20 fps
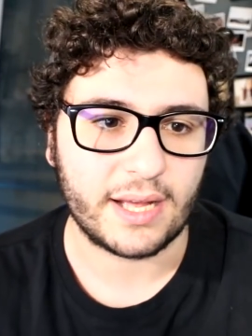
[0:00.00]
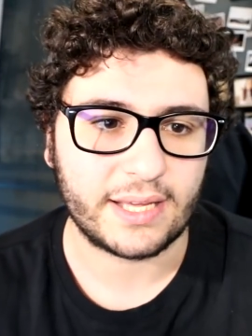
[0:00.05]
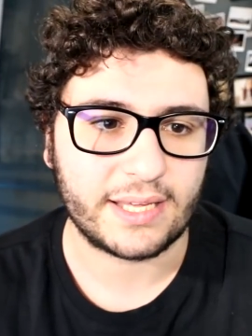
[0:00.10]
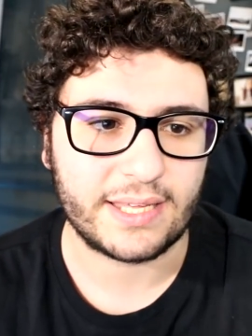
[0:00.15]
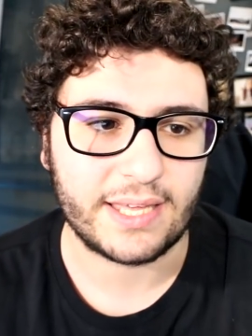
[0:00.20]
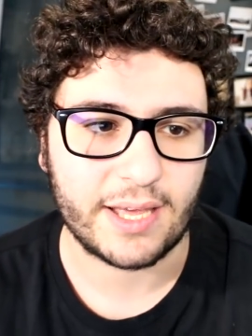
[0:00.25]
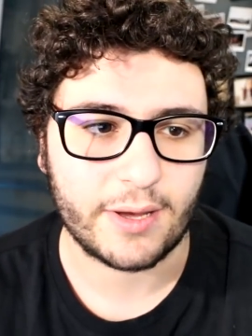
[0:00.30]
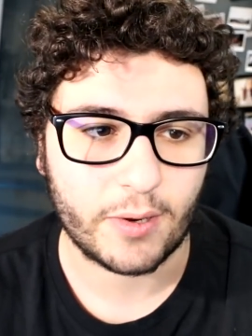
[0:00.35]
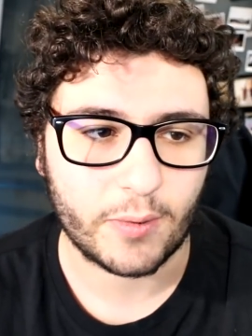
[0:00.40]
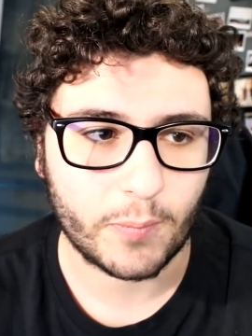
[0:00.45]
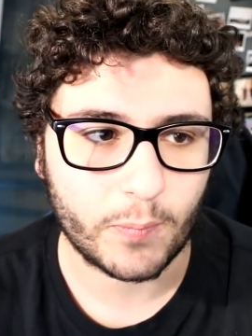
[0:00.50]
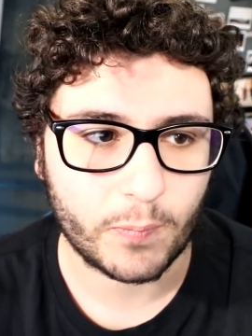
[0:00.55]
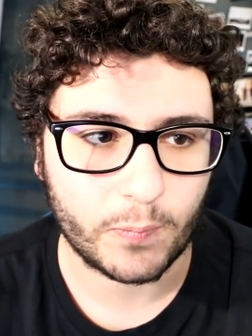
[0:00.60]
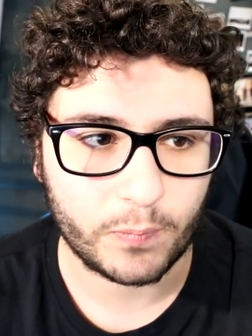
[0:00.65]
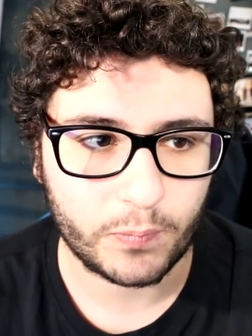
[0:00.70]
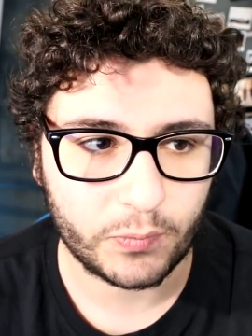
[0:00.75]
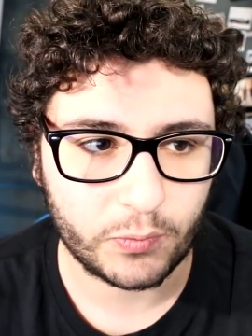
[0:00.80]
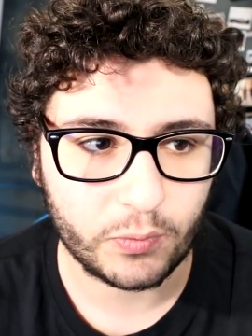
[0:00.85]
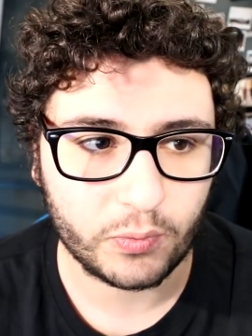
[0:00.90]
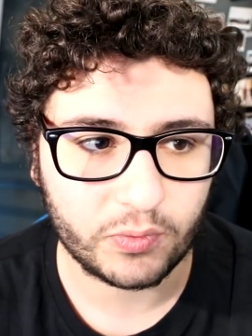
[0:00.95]
che
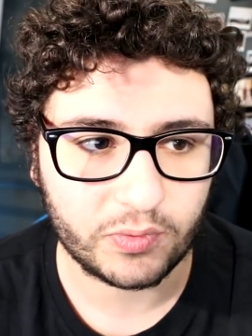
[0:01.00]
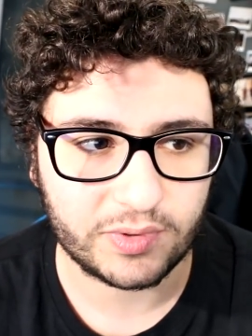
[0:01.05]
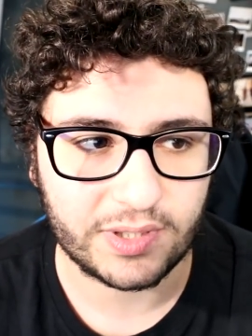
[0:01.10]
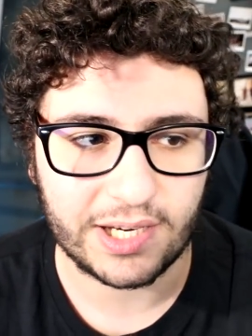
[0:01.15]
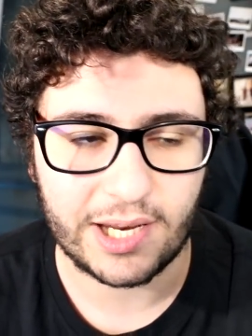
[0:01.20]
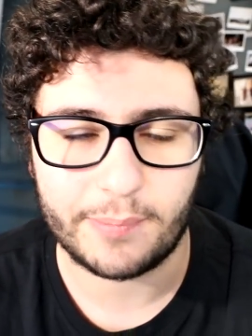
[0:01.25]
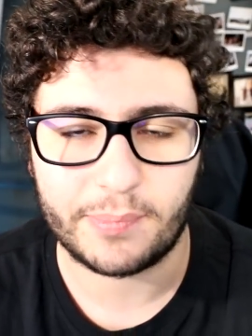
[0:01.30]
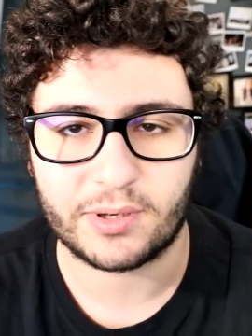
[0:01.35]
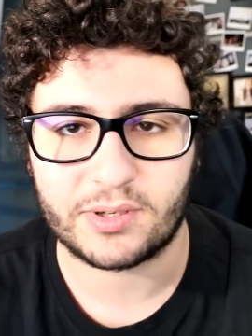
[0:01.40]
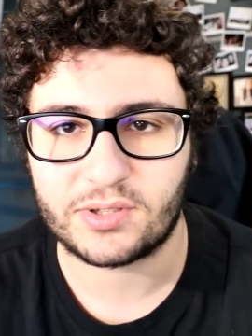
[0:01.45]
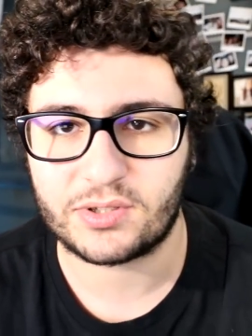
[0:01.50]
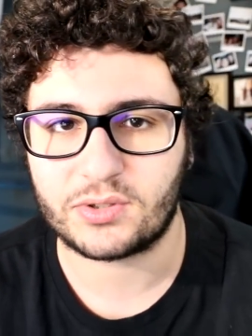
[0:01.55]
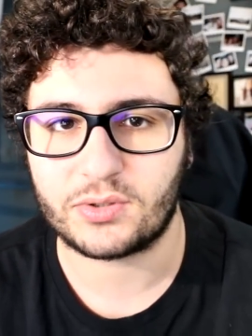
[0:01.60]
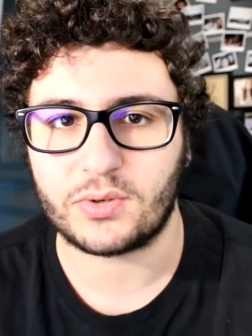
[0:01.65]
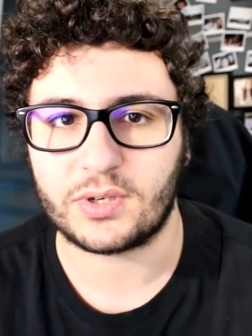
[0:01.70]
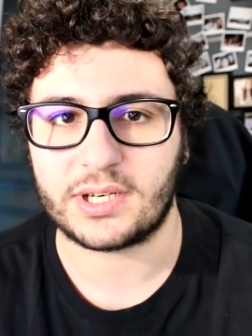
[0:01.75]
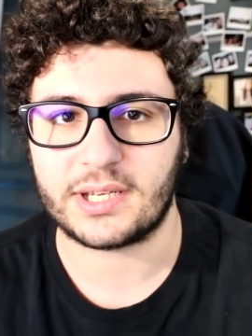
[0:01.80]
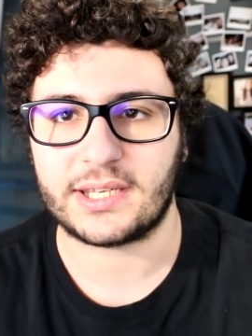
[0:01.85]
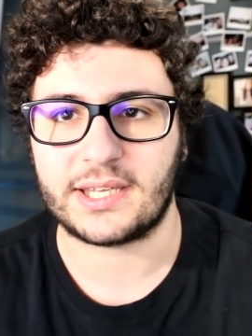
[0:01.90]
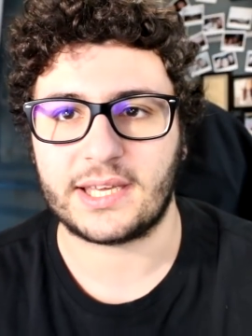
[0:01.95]
tutte le
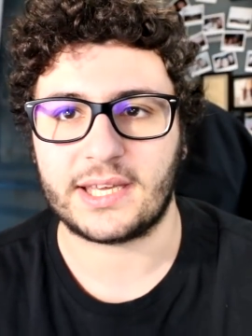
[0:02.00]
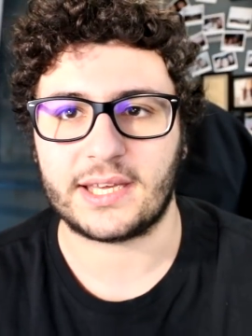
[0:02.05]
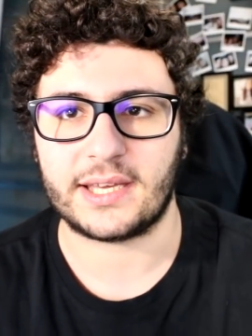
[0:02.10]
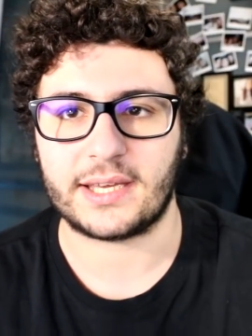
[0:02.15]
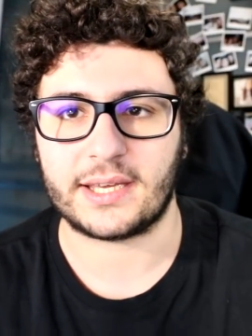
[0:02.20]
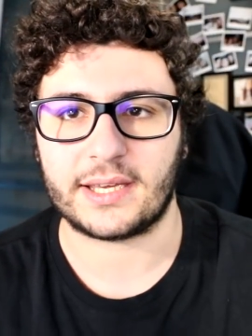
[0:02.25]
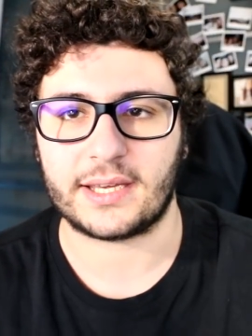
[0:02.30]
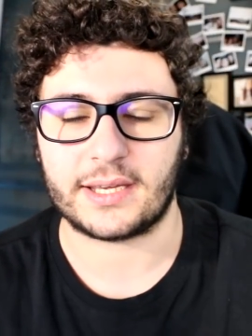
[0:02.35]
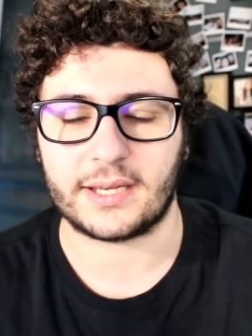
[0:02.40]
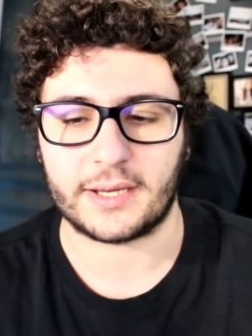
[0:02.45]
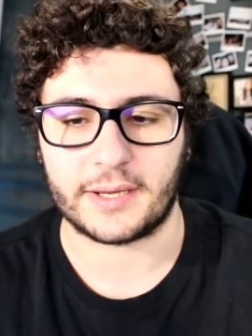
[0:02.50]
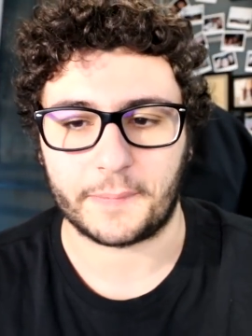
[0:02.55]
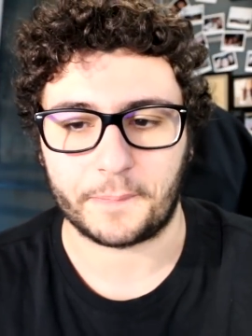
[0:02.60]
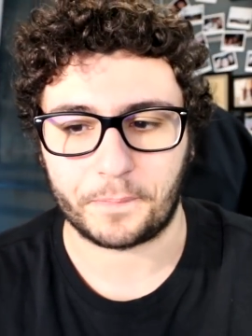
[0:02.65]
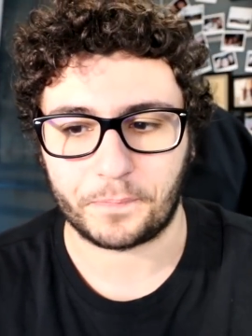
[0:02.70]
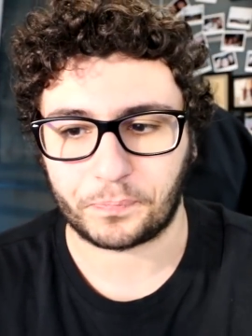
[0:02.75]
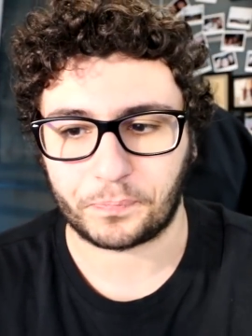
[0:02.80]
persone che